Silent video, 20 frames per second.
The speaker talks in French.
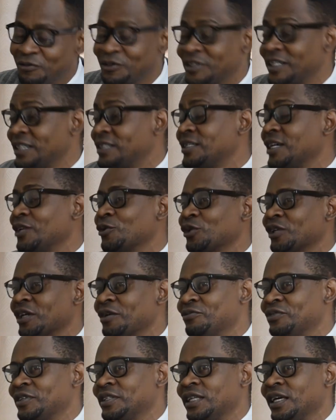vous étiez notre
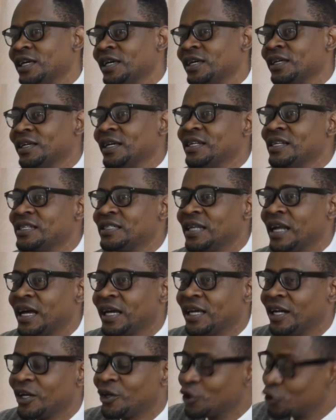invité il y a de cela
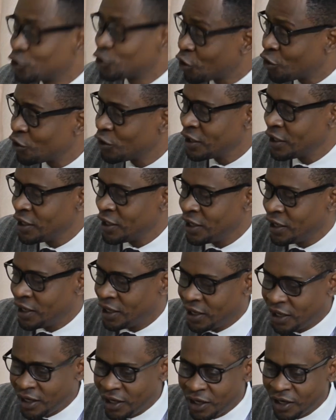quelques temps.
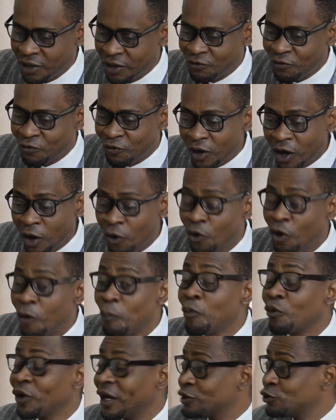Et vous voilà encore
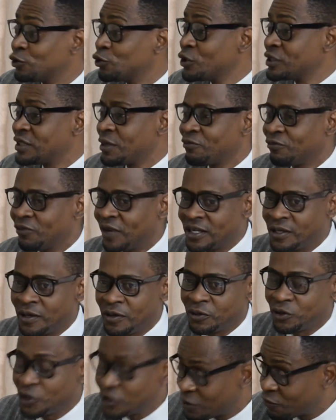pour la deuxième, euh,
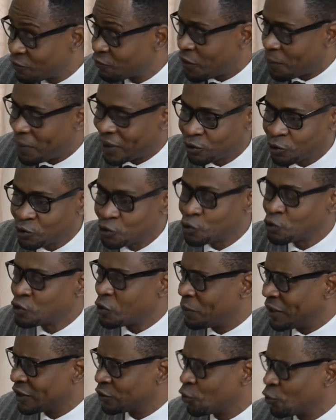deuxième fois pardon, sur
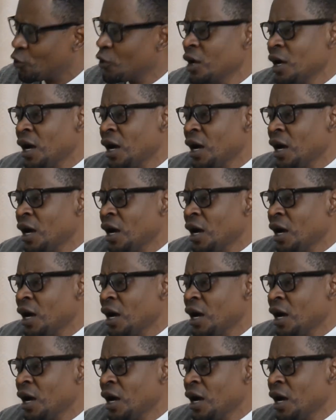ce plateau.